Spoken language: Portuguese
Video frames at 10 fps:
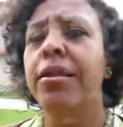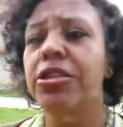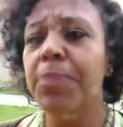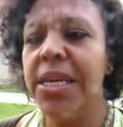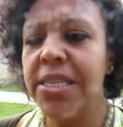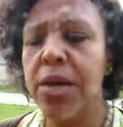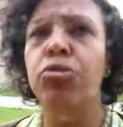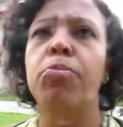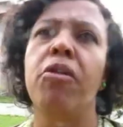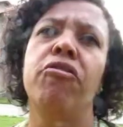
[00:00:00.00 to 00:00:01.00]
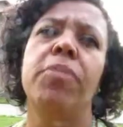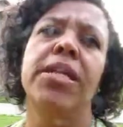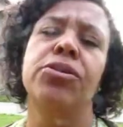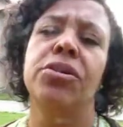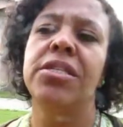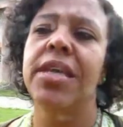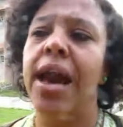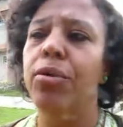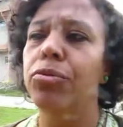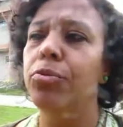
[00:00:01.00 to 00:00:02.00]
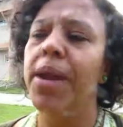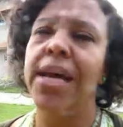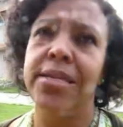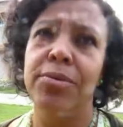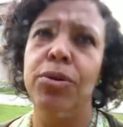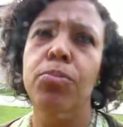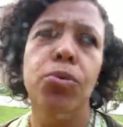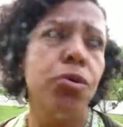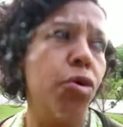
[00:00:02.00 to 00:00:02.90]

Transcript: dimensão do movimento social do Brasil e do mundo,